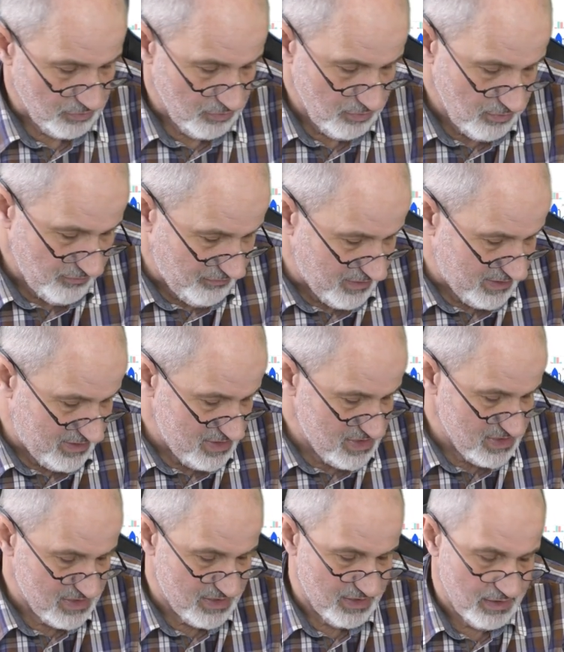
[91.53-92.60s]
Но
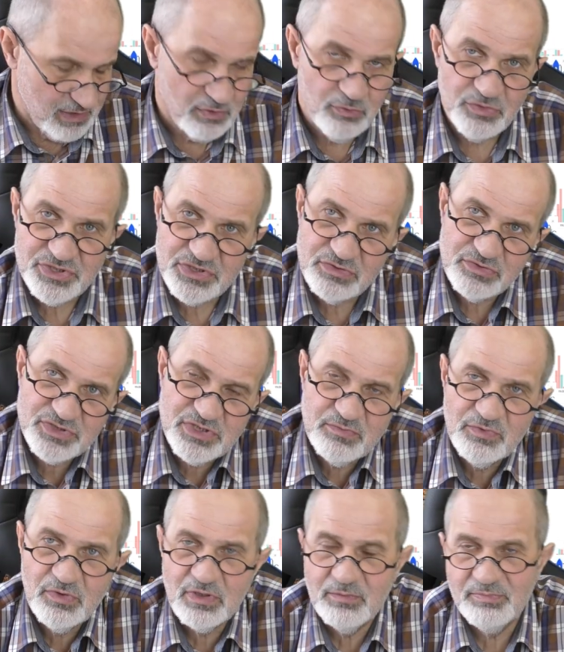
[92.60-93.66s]
фактически я очень-очень
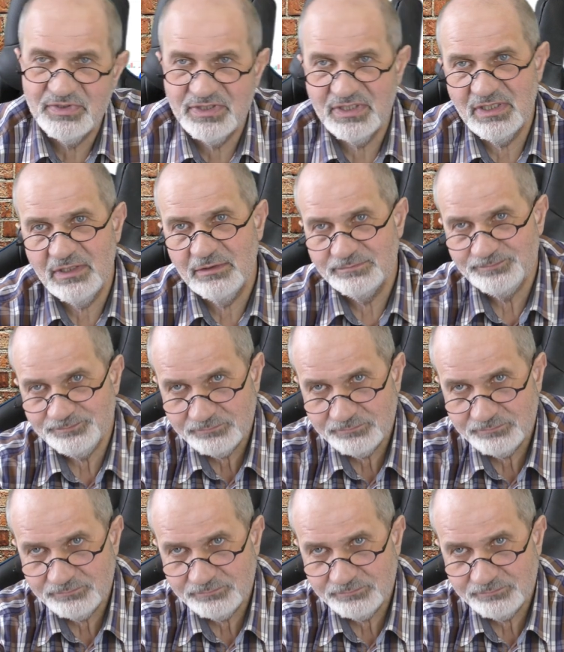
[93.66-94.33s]
много потерял